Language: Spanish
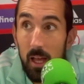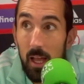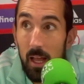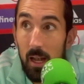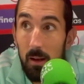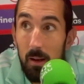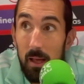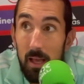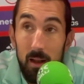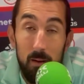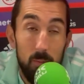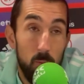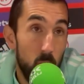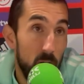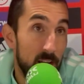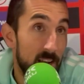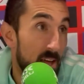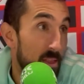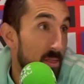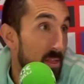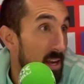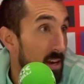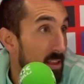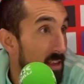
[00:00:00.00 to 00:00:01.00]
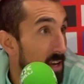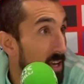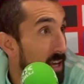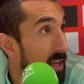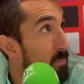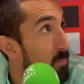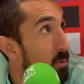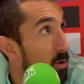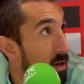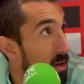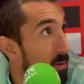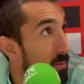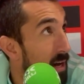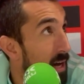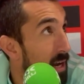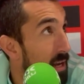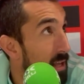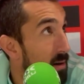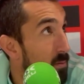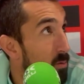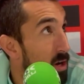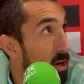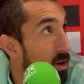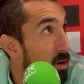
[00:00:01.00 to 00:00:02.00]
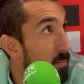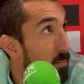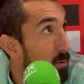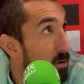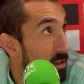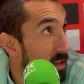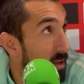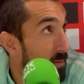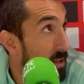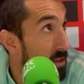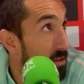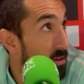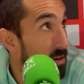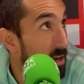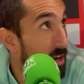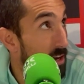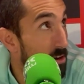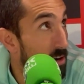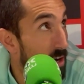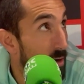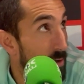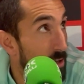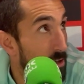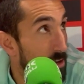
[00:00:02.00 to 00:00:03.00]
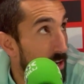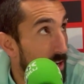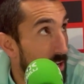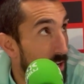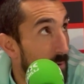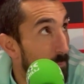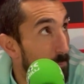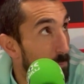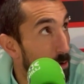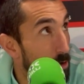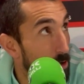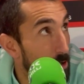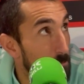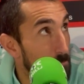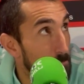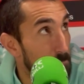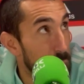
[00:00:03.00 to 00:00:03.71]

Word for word: de el, buen hacer del equipo rival y el buen comportamiento que creo que ha habido en el campo hoy.